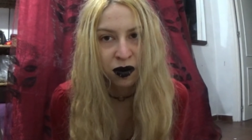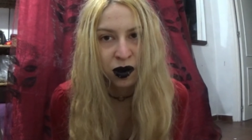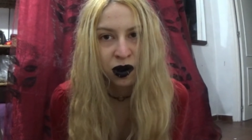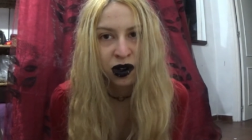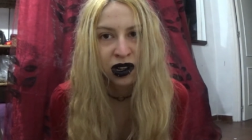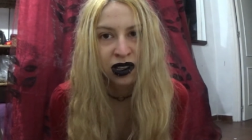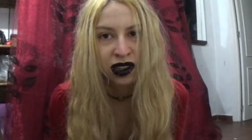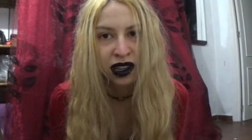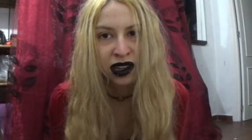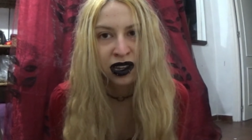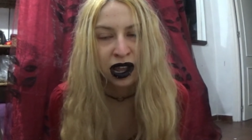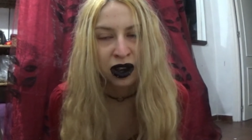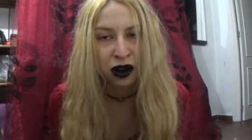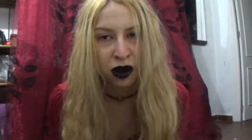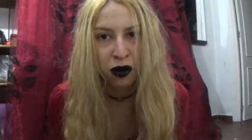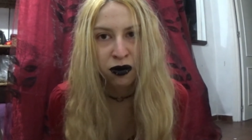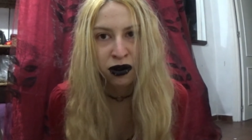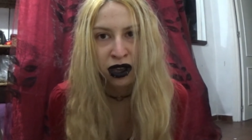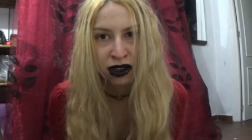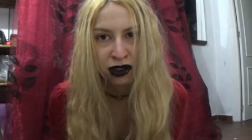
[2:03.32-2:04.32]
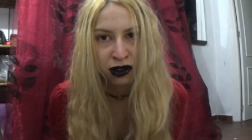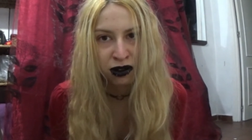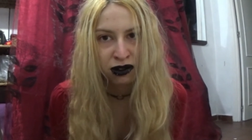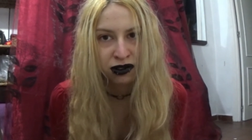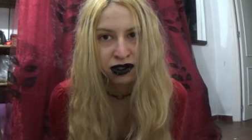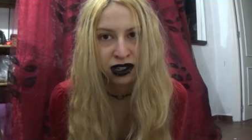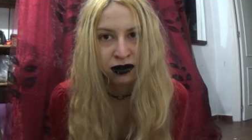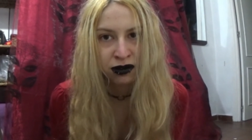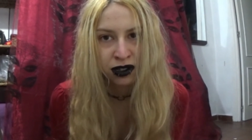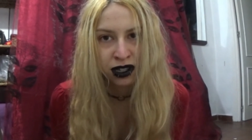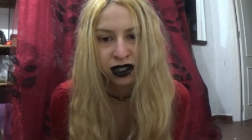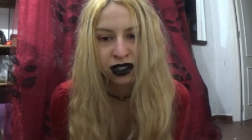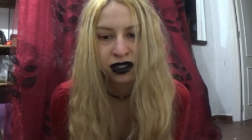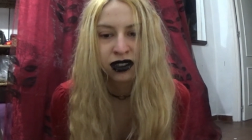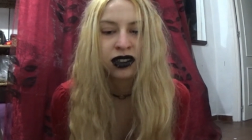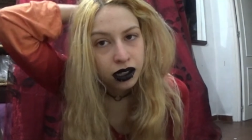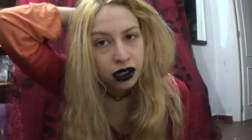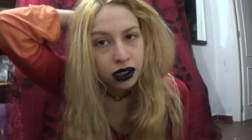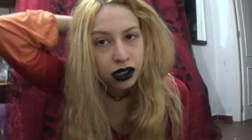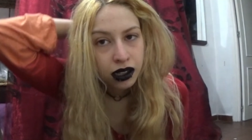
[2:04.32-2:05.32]
él tenía novia, yo lo sabía.
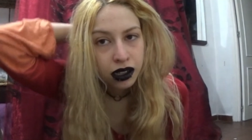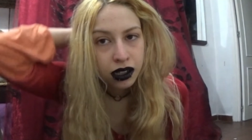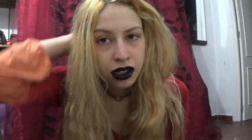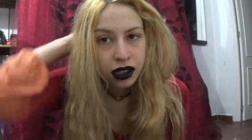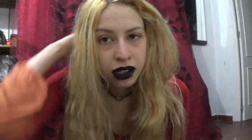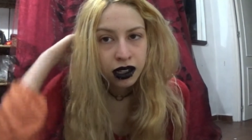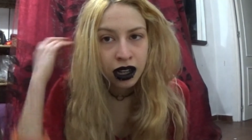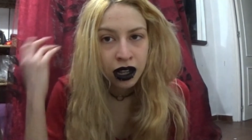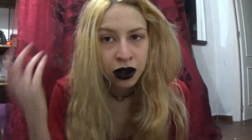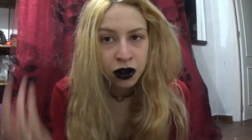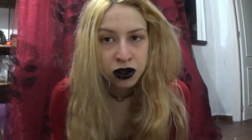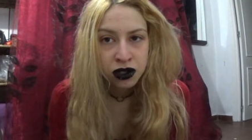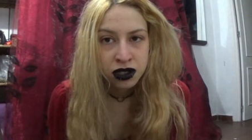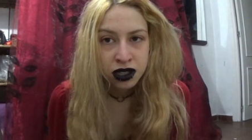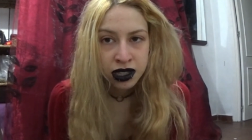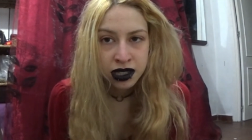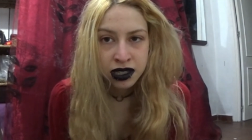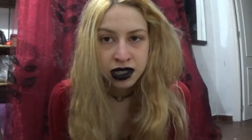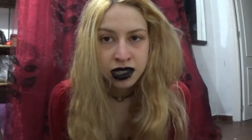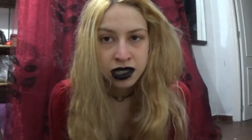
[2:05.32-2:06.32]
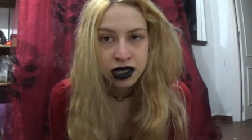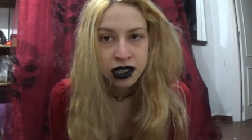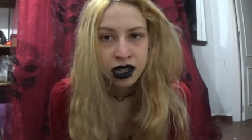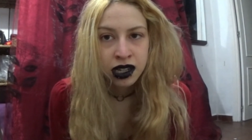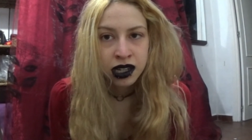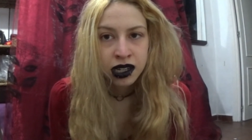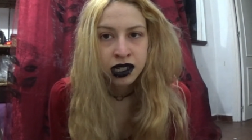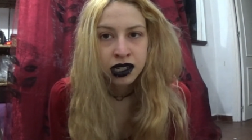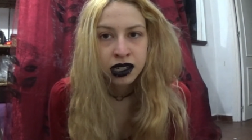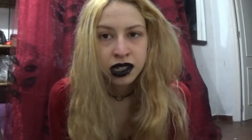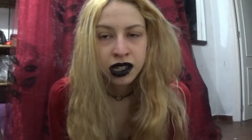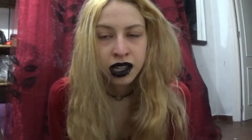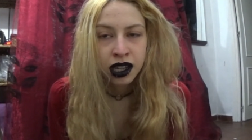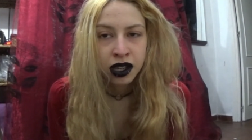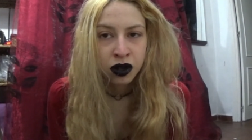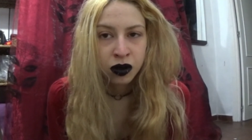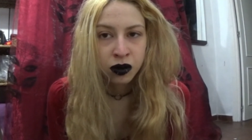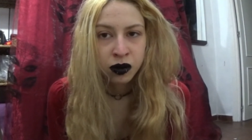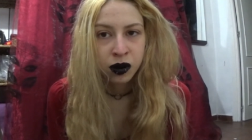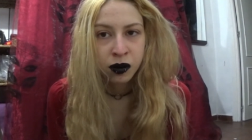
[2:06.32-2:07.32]
La cosa está
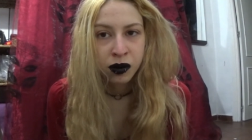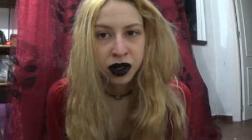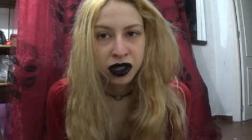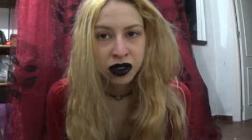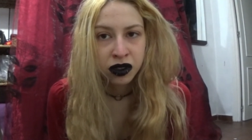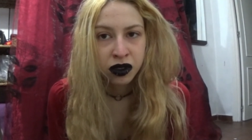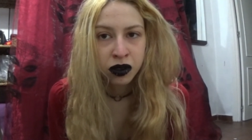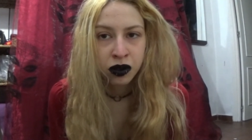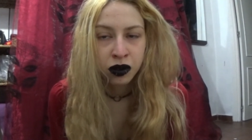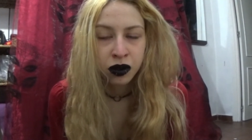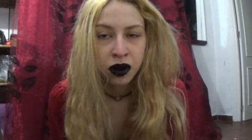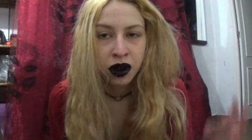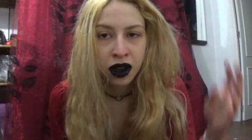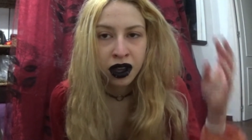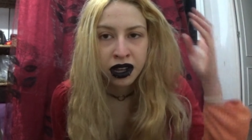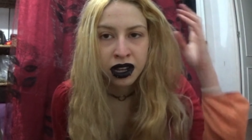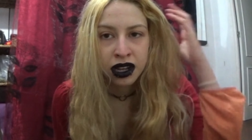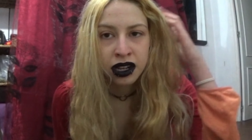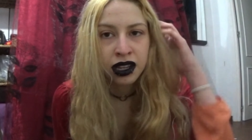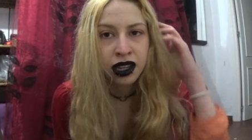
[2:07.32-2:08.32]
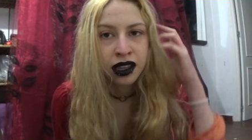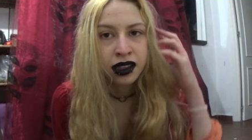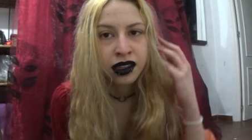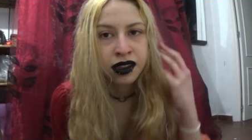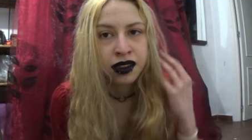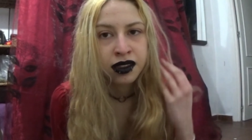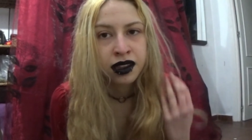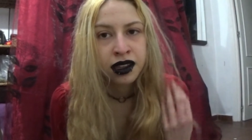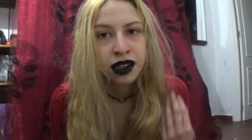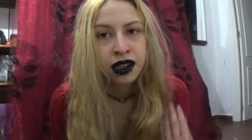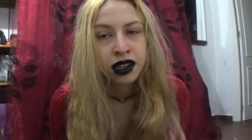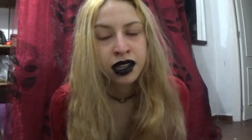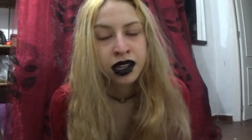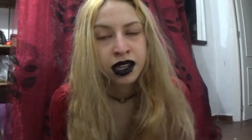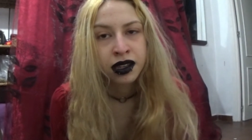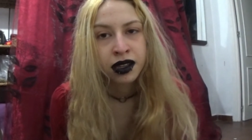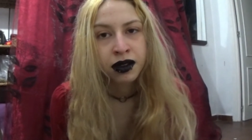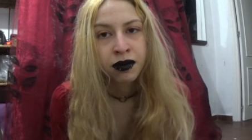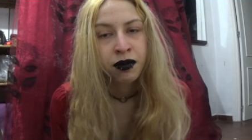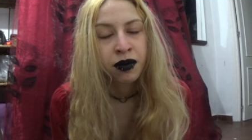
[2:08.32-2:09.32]
en un momento en el que dice
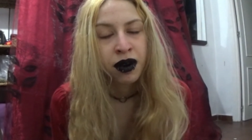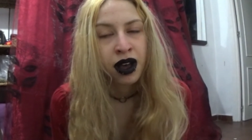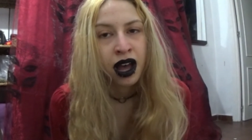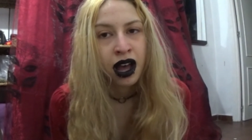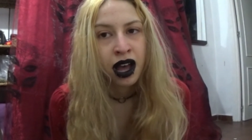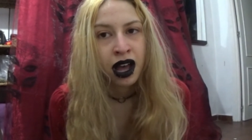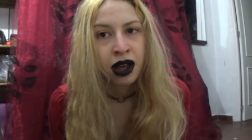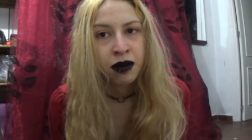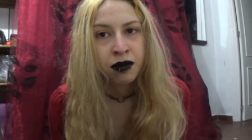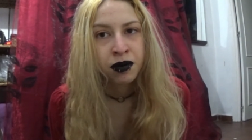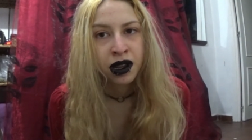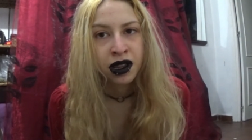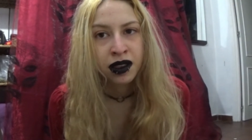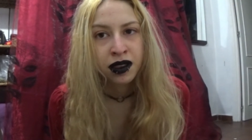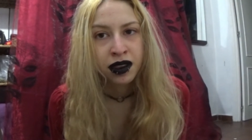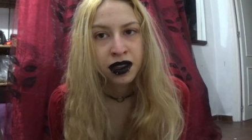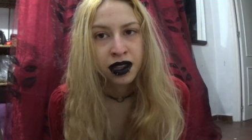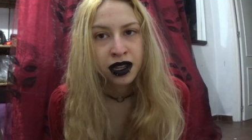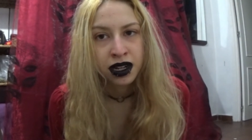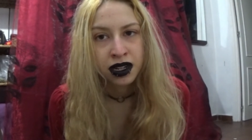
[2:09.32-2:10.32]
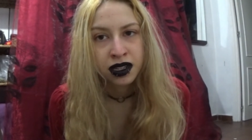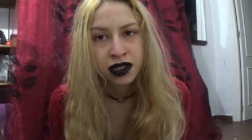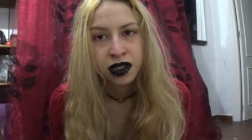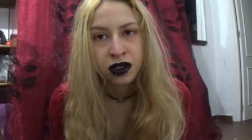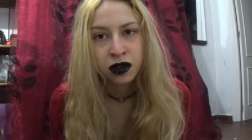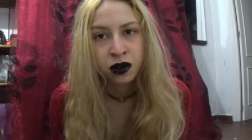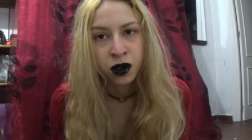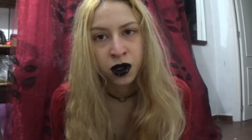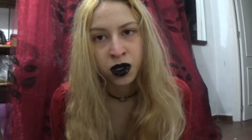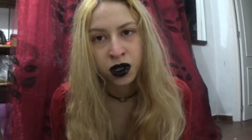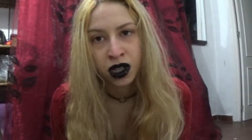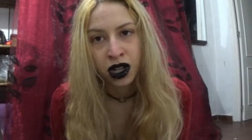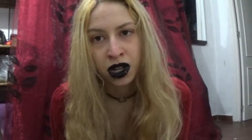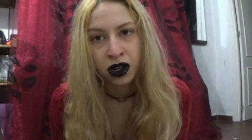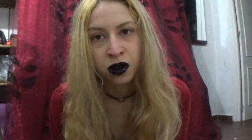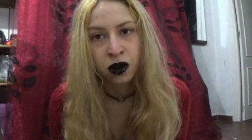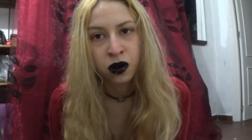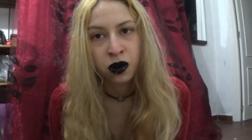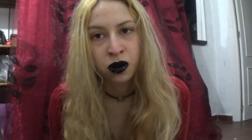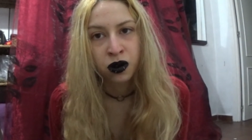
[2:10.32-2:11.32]
que va a plantearse cortar
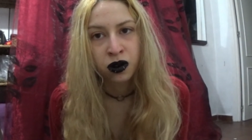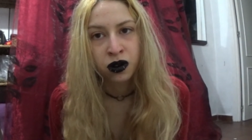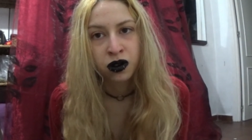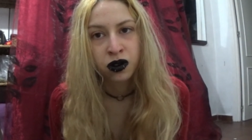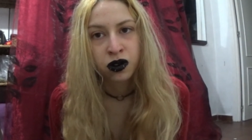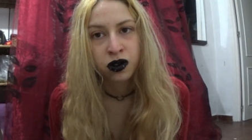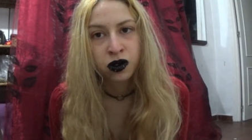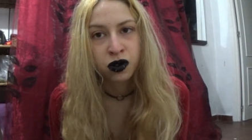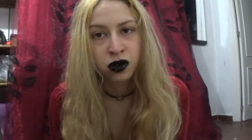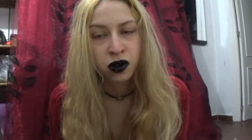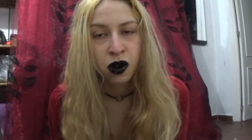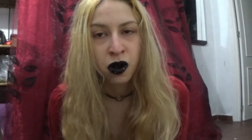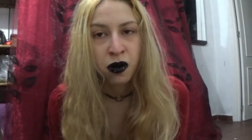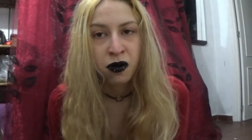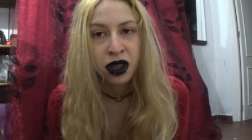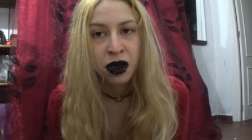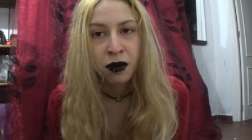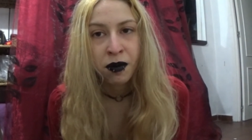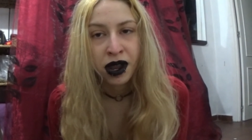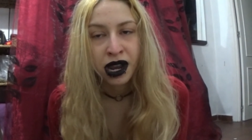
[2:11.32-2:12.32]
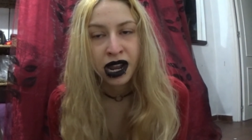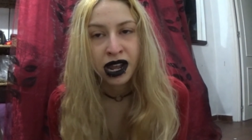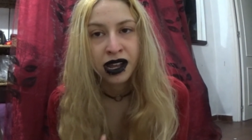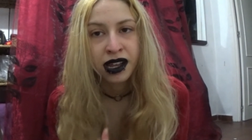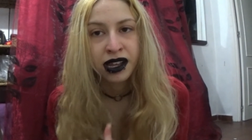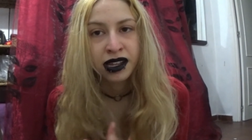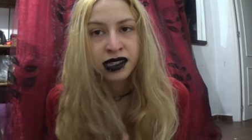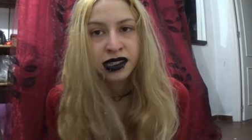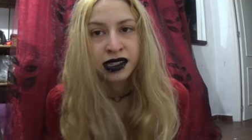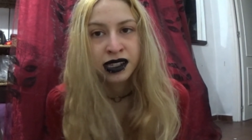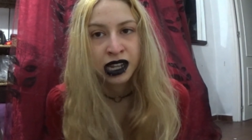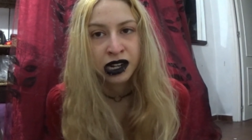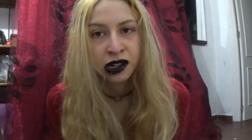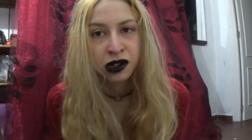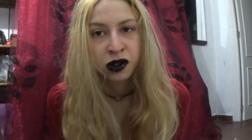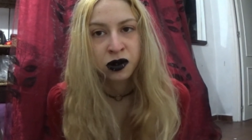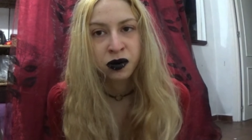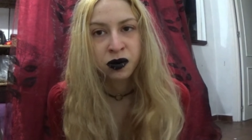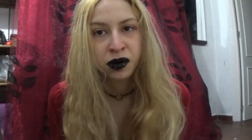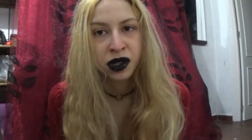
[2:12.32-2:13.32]
con su novia para estar
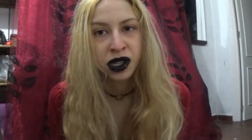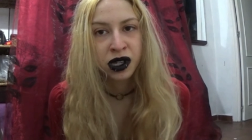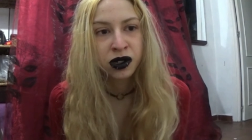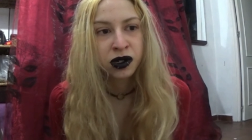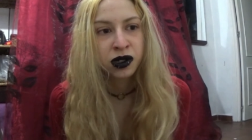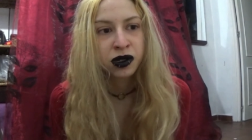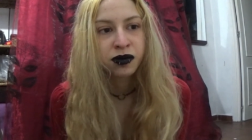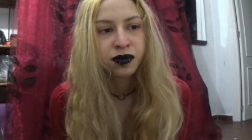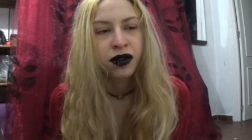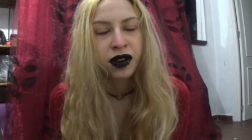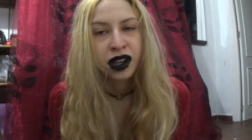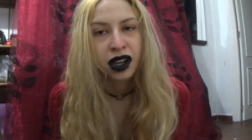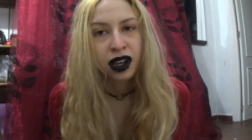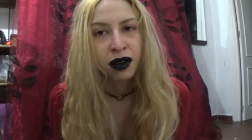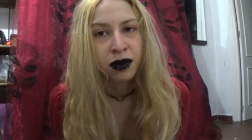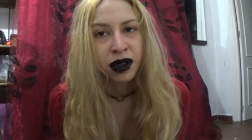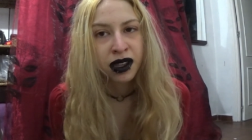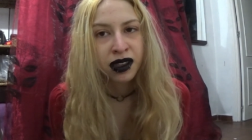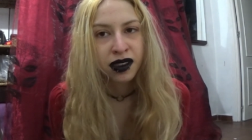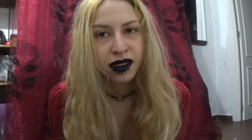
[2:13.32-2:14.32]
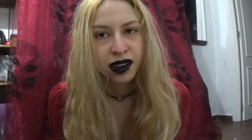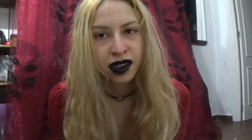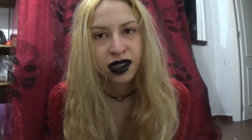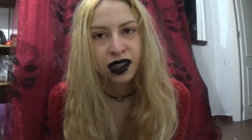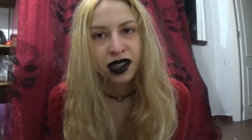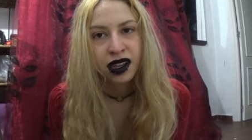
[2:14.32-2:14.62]
conmigo. Finalmente